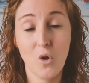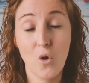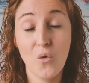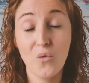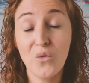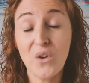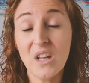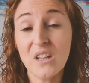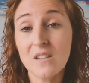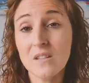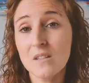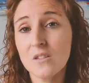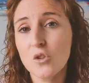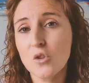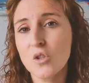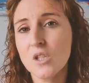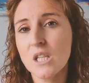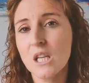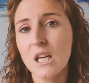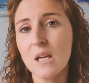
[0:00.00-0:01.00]
En fait,
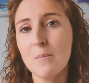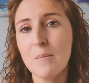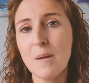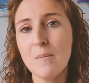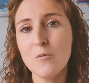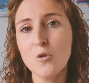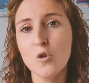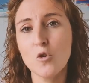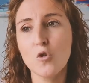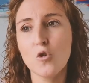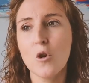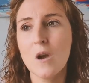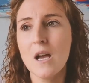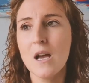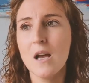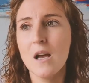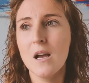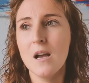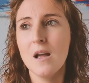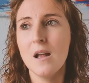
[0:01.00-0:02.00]
je dirais même que
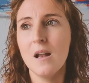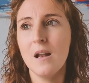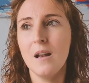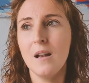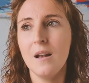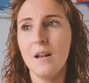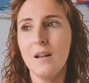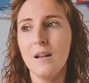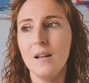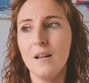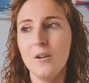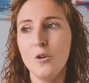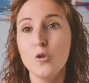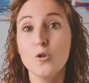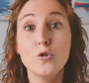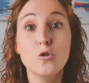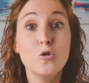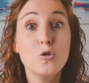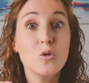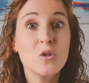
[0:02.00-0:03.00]

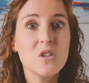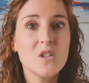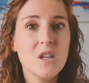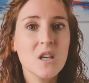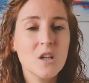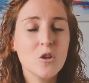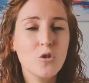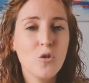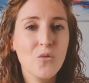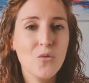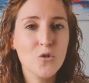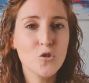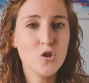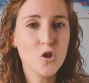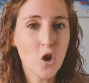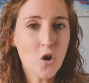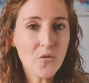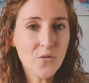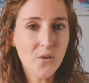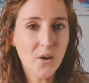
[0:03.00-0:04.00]
le succès de
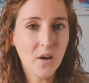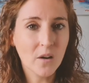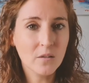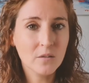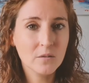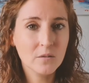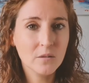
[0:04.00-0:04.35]
vos offres,